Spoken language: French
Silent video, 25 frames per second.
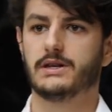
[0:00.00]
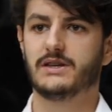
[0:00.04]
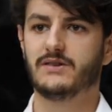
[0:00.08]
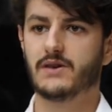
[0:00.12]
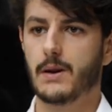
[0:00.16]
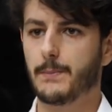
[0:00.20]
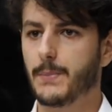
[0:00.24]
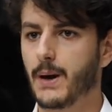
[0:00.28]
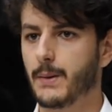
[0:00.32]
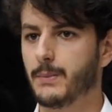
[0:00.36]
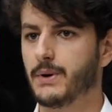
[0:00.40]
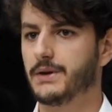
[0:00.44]

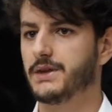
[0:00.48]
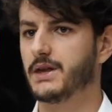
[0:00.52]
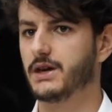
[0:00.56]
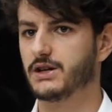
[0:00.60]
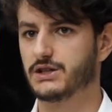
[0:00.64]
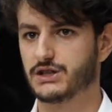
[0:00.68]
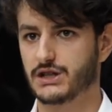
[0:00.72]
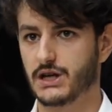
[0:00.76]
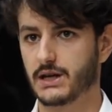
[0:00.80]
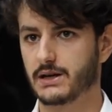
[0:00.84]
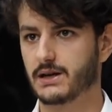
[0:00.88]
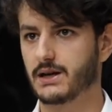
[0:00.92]
qui va permettre
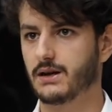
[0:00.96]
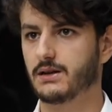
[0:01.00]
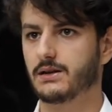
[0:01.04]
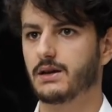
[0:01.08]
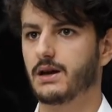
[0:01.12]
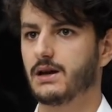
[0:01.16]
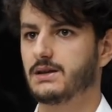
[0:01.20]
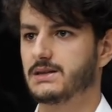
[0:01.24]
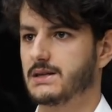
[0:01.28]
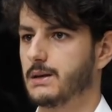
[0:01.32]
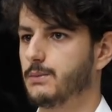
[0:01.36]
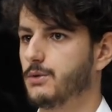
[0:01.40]
à chacun
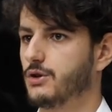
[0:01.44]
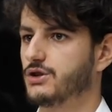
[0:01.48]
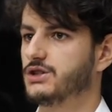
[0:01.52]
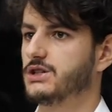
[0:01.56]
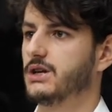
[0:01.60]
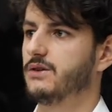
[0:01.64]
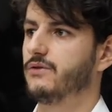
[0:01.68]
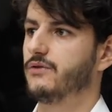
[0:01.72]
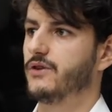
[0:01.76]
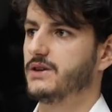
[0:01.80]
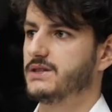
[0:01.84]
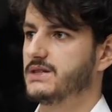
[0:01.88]
de créer sa
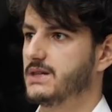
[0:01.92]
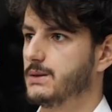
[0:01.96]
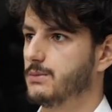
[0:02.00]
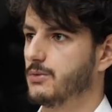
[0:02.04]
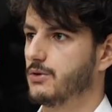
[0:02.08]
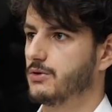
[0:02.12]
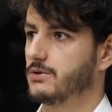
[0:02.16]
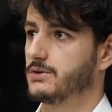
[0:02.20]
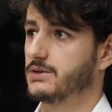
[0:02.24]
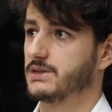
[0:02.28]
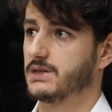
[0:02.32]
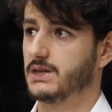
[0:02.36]
blockchain
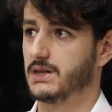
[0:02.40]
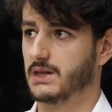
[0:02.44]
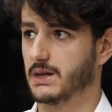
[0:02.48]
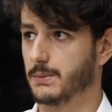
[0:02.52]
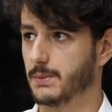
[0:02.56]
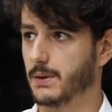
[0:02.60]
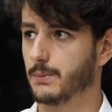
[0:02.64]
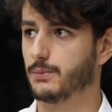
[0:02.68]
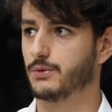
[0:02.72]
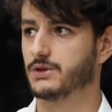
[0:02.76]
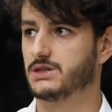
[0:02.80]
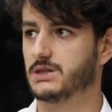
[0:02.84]
facilement, ce qui
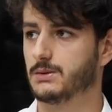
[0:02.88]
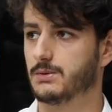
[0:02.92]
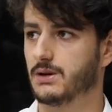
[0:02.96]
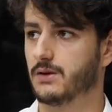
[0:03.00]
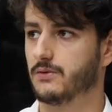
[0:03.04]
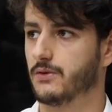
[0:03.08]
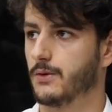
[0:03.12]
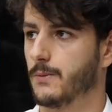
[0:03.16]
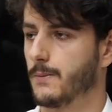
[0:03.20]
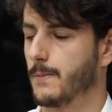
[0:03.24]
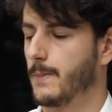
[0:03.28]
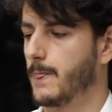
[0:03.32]
n'était pas
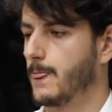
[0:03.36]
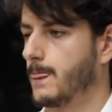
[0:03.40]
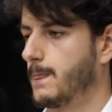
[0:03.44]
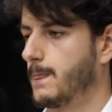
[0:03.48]
possible avant.